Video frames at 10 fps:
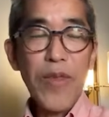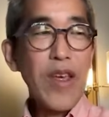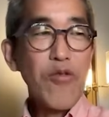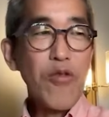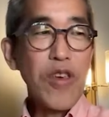
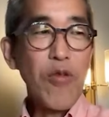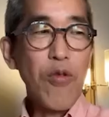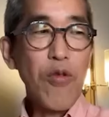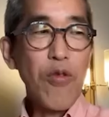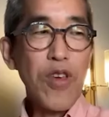で、あと違
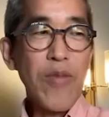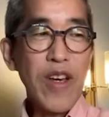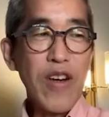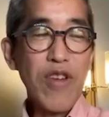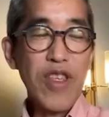法移
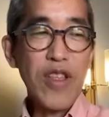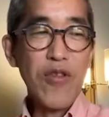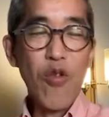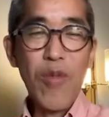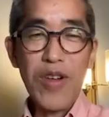民が増えちゃっ
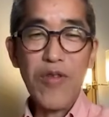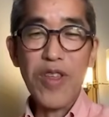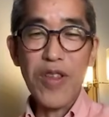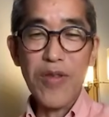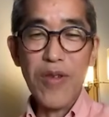て困るよ
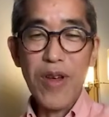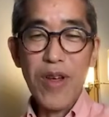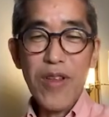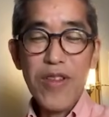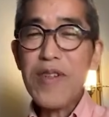ねうんと。